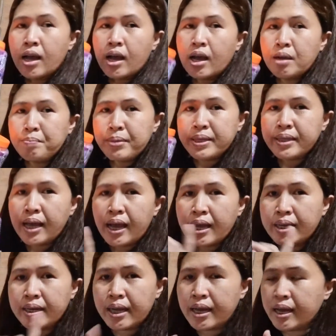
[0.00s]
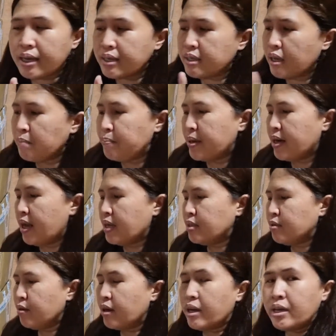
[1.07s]
Ang bentahan ng isang
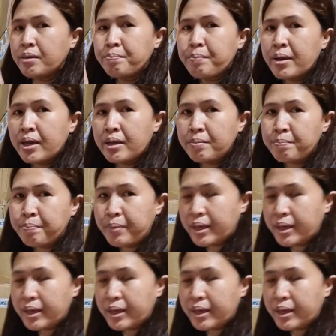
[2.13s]
peraso ay 5